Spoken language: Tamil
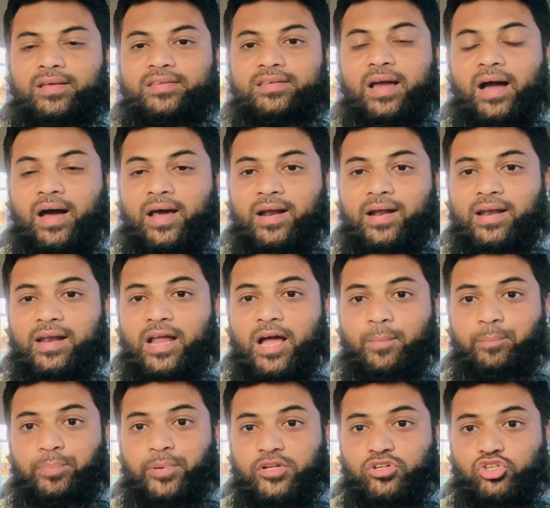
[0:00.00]

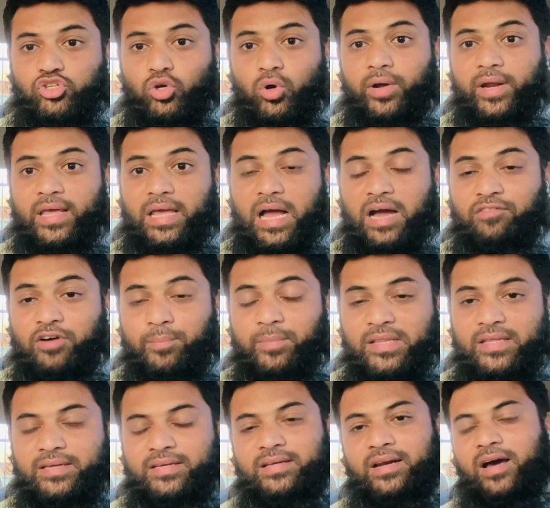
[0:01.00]
யாரெல்லாம் பெற்றோரை
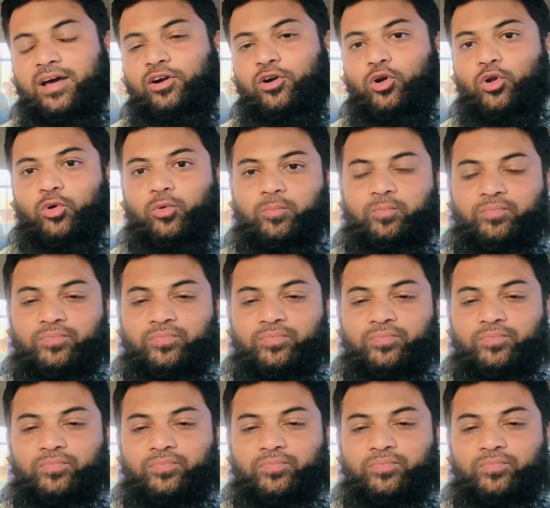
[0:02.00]
அவமதிக்கிறார்களோ